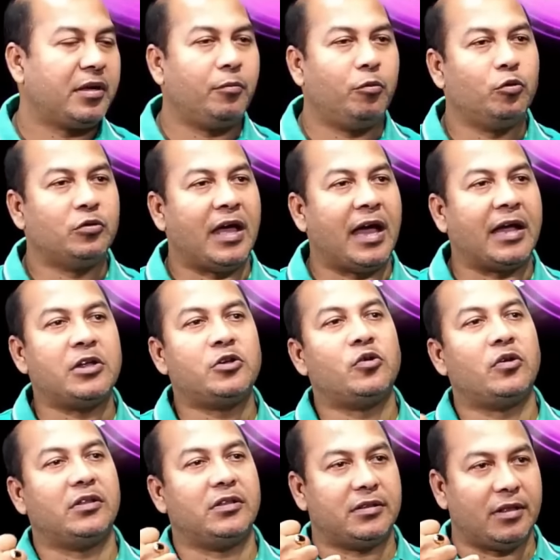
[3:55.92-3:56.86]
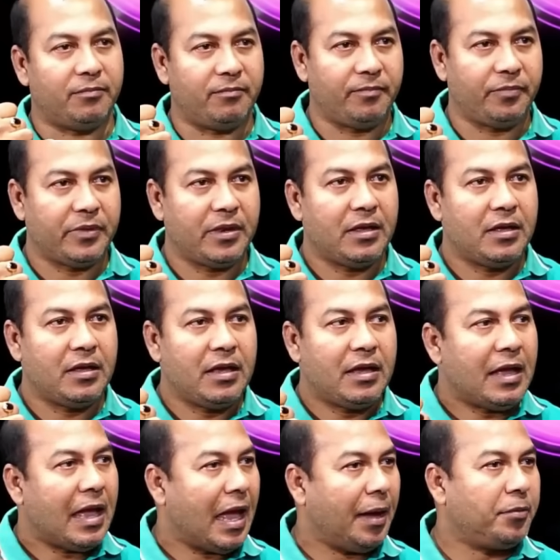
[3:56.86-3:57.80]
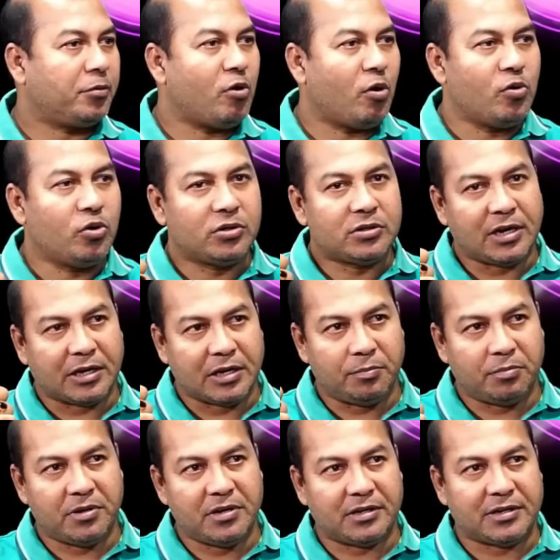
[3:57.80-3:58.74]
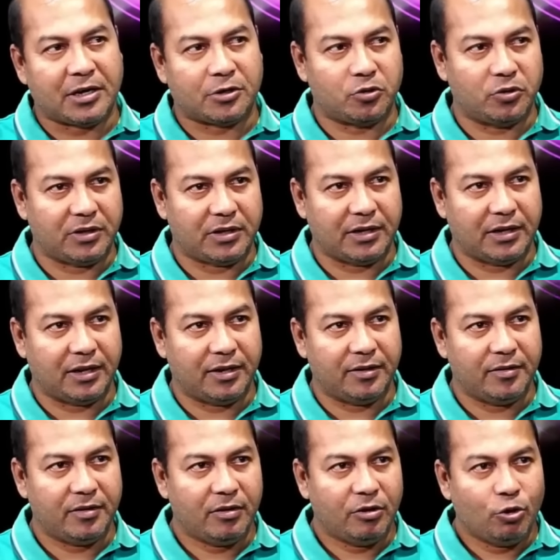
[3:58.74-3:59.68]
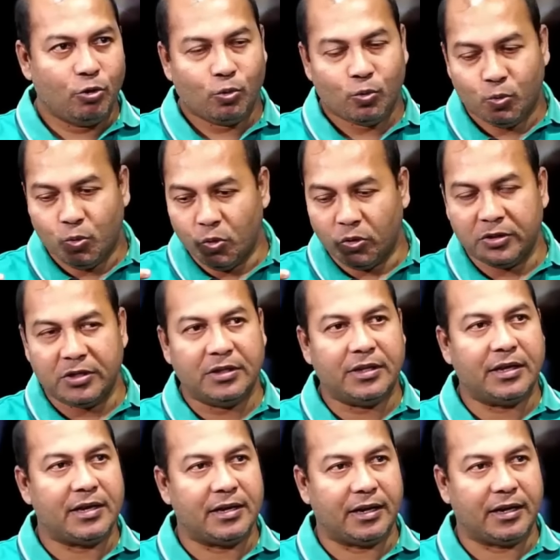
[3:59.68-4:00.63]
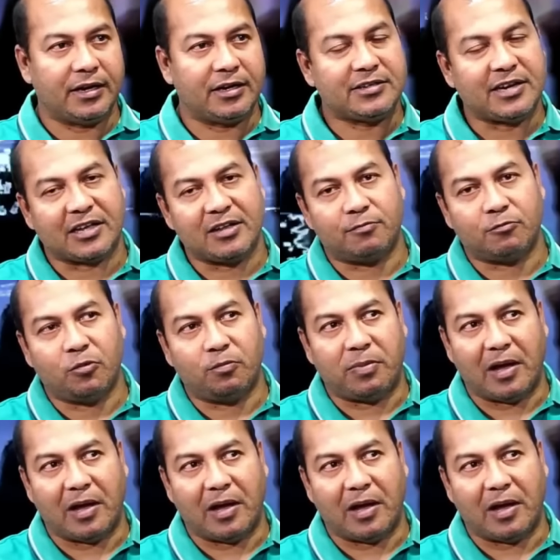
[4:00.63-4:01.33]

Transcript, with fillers: থেকে বহুত আগেই সরে দিতাম আমি কখনো সাকিবকে নিয়ে স্বার্থ দেখিনি কোনো দিন দেখি এটা সাকিব খুব